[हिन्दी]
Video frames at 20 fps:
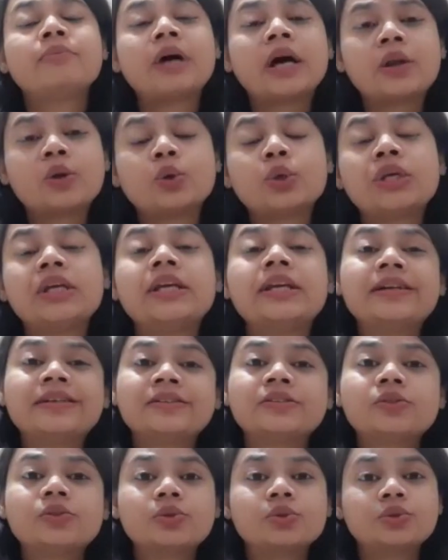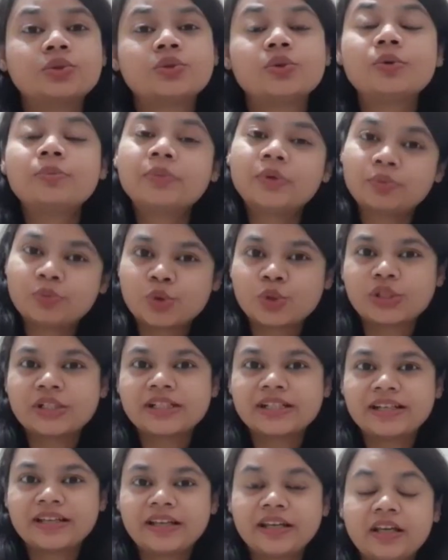बालों की हेयर ग्रोथ को प्रमोट
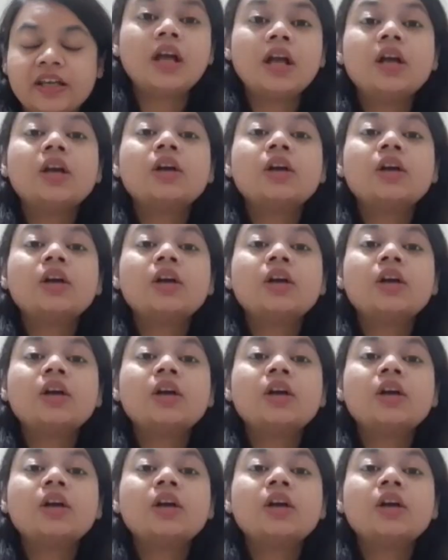करेंगी